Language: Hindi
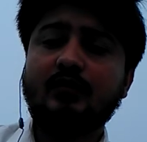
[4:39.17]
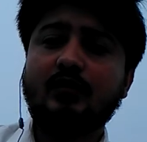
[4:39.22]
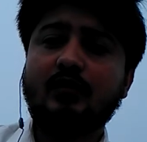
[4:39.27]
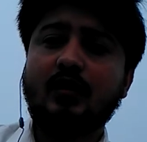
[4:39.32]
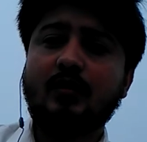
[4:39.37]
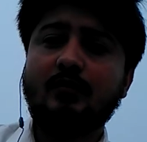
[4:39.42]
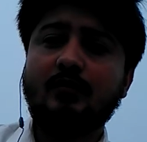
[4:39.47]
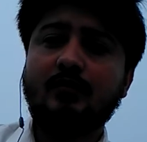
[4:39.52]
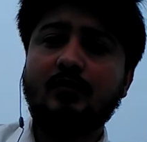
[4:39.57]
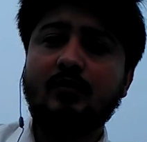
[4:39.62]

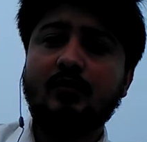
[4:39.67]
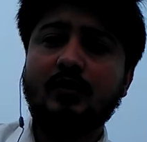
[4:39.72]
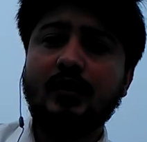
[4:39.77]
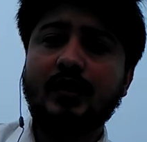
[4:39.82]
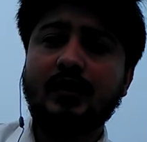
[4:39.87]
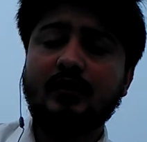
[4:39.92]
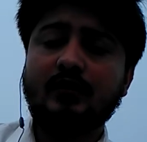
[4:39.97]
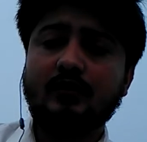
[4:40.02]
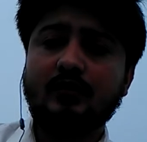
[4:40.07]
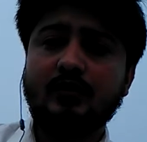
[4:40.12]
हम
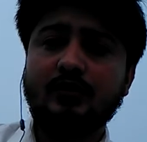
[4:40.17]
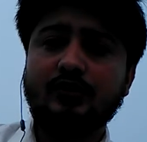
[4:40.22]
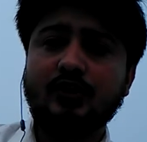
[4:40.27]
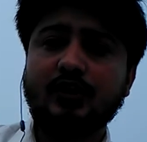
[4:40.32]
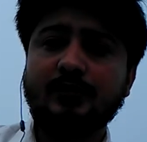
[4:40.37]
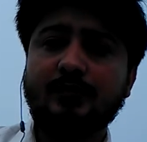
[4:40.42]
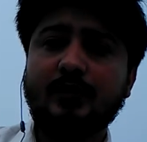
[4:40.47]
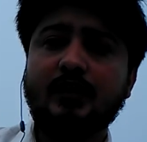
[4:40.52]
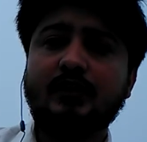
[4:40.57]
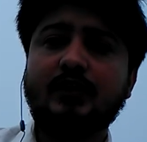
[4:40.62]
एक
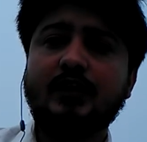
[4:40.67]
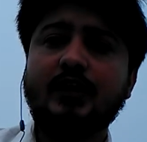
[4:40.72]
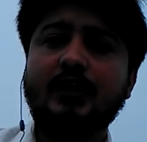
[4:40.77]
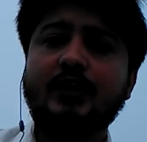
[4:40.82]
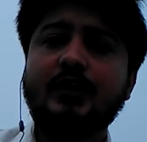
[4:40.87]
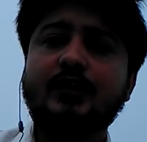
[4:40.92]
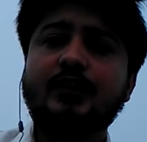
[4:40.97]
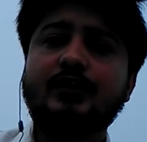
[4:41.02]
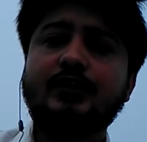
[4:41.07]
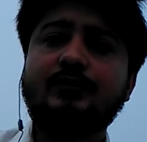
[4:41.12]
रिसर्च पढ़े थे
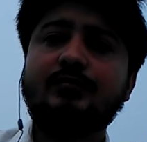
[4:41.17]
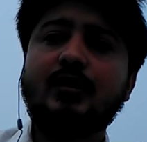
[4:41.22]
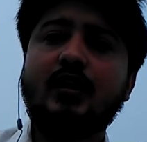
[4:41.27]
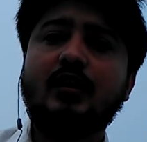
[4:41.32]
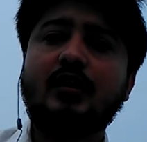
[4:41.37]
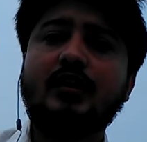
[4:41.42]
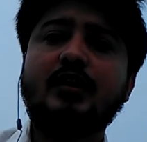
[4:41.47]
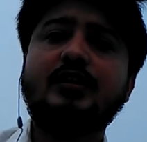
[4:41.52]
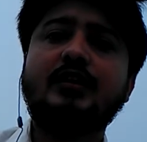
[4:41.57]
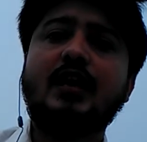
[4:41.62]
जिसमें
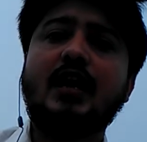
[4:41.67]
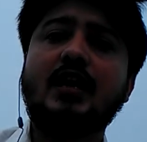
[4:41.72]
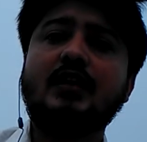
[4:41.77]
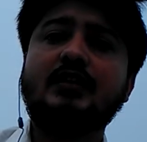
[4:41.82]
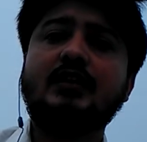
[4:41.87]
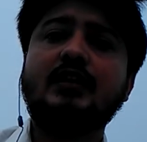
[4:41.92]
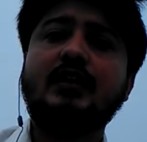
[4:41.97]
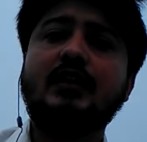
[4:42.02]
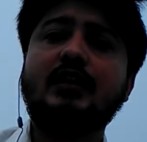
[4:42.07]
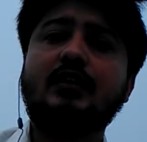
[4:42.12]
अंग्रेज यहाँ
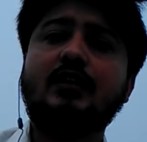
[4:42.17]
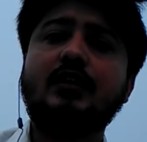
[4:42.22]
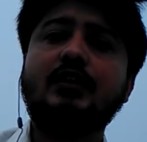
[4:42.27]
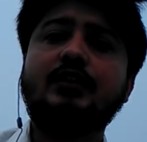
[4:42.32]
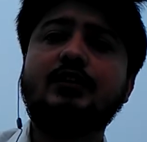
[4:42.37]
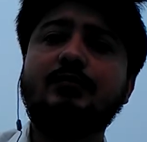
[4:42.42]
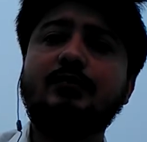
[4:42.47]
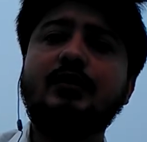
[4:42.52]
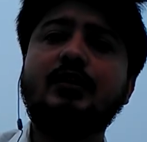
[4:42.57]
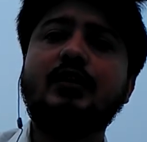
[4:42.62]
से
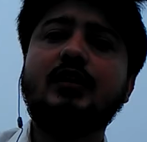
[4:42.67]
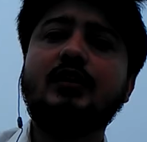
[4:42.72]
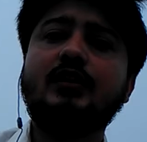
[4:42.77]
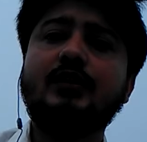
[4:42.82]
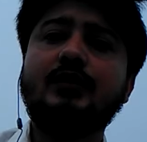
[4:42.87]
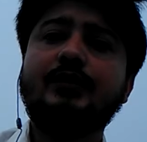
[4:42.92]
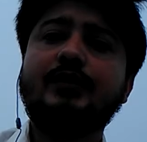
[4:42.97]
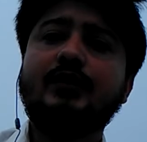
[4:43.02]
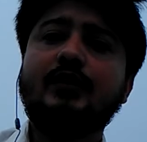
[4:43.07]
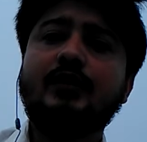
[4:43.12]
इक्कीस मिलियन
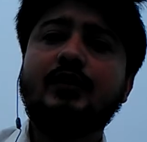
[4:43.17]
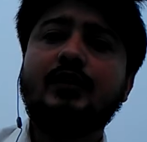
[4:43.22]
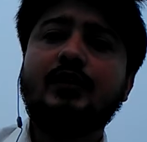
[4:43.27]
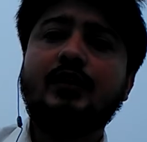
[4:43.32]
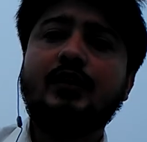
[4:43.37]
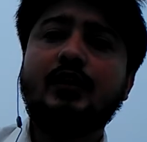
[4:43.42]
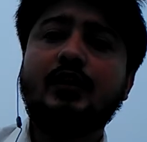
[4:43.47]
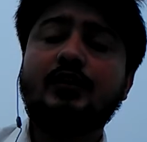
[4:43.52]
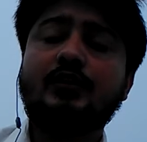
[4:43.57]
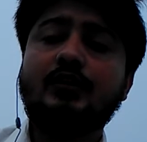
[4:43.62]

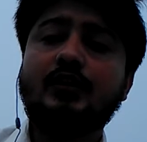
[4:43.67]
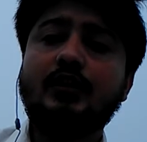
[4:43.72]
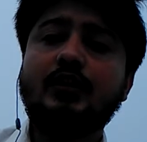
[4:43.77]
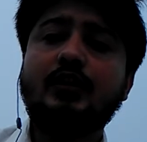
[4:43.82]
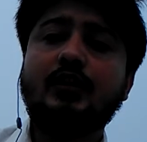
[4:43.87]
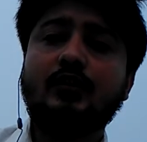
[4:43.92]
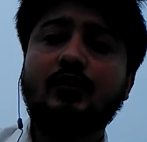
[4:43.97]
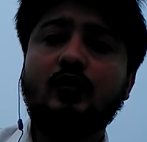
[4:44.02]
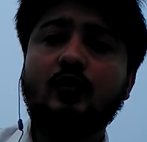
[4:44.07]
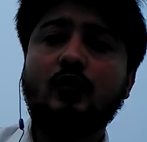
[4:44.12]

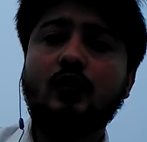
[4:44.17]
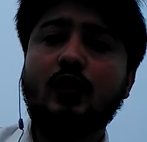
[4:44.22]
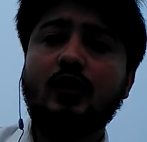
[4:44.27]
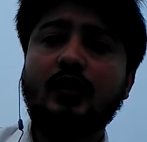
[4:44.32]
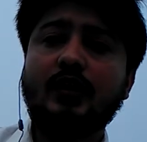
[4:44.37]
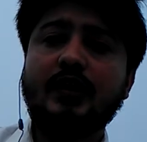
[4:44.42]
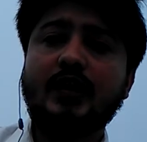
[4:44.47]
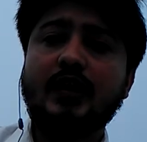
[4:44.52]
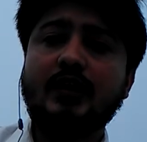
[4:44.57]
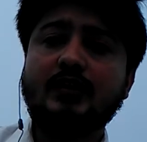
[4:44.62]
ट्रिलियन
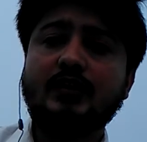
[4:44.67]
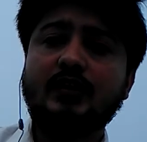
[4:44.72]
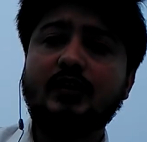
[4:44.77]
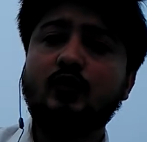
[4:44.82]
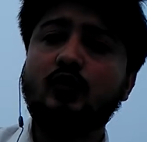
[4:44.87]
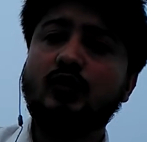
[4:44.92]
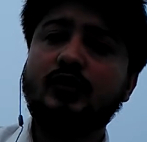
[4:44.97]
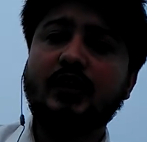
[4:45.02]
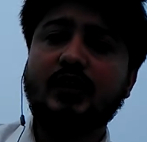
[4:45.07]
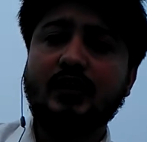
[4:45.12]
डॉलर यहाँ से
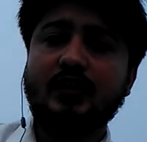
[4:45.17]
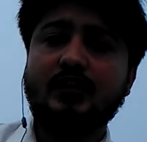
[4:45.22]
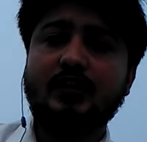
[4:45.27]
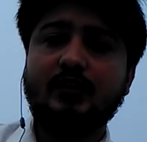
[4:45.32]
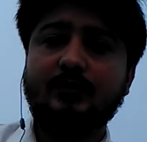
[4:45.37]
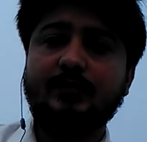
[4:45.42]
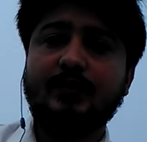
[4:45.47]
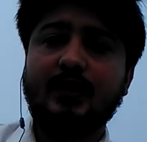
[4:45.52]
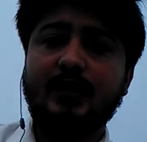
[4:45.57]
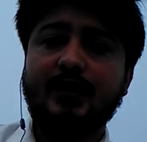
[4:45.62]
लूट करके
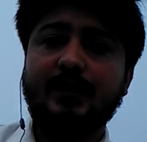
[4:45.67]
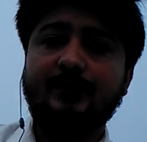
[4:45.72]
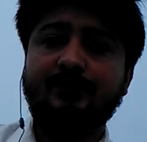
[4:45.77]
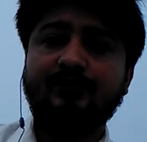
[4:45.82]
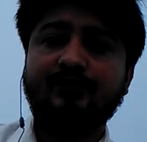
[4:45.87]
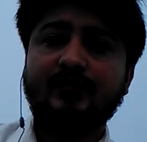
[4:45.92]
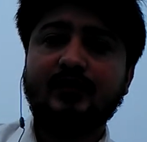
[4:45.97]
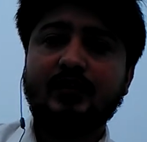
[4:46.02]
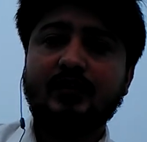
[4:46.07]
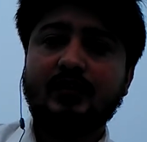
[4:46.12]
सिर्फ गए हैं
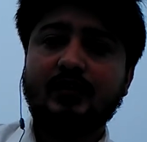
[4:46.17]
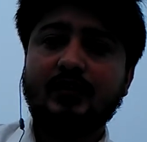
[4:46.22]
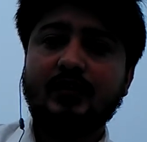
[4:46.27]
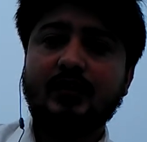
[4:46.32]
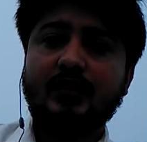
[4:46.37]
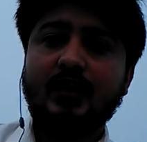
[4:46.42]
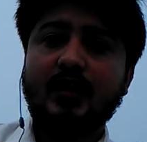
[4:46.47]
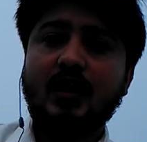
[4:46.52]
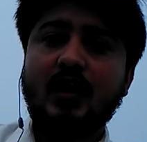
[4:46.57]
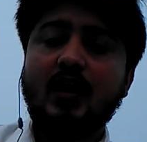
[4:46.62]

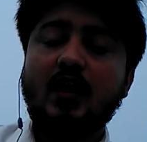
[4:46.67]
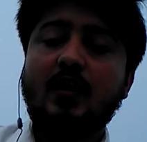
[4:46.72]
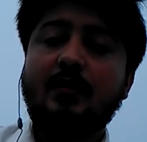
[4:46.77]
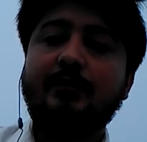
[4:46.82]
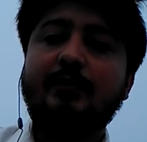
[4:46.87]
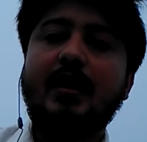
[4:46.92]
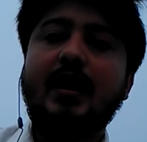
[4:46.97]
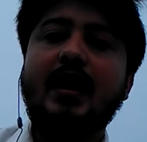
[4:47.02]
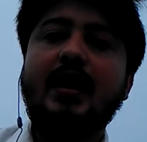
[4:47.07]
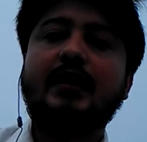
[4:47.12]
ठीक है
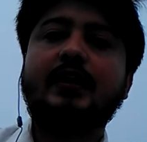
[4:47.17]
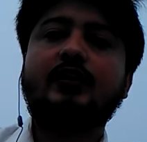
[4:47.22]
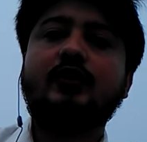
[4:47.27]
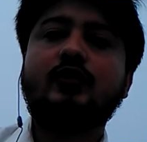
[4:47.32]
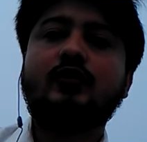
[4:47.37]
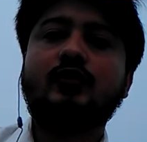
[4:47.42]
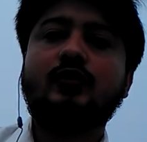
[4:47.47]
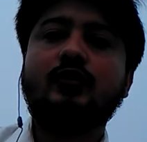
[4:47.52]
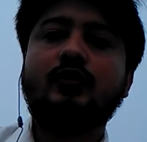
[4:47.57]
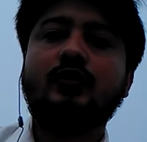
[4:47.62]
भारत
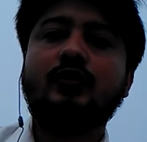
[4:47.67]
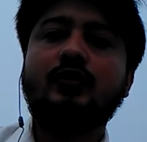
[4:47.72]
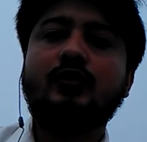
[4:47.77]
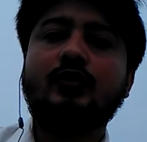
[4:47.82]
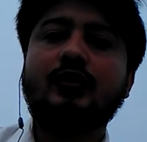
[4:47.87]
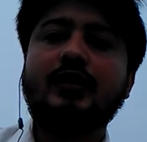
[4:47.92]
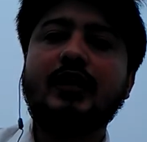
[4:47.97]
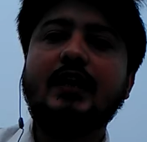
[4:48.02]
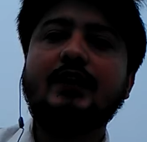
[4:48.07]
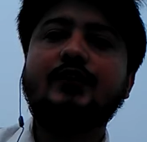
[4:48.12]
को
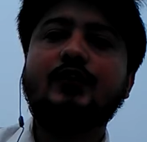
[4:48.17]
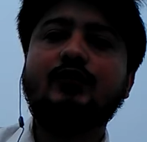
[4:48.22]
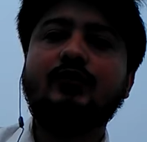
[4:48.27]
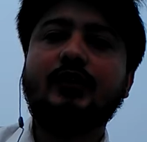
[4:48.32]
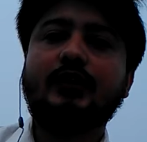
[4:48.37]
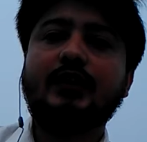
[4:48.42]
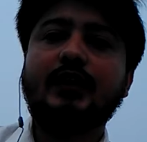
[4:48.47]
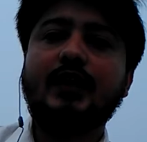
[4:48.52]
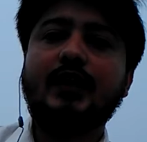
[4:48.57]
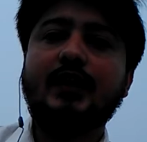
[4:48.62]
क्या
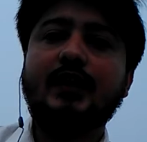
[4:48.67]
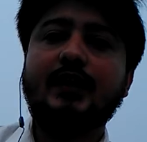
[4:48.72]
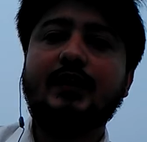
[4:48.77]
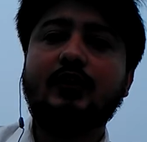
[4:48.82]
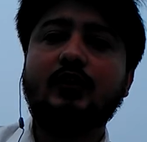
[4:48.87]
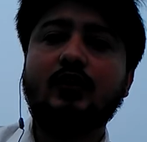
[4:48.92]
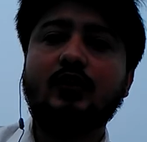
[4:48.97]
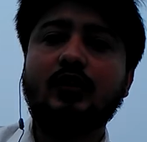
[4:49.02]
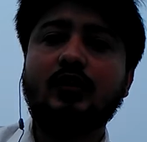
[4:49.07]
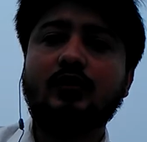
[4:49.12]
ज़रूरत है एक
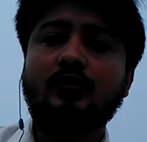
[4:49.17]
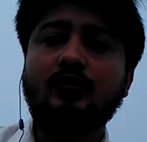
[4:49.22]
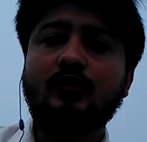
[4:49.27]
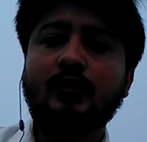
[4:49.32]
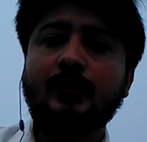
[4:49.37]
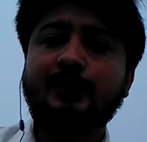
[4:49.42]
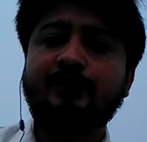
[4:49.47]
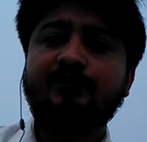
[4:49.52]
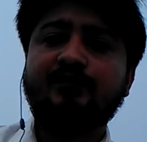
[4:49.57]
डॉलर को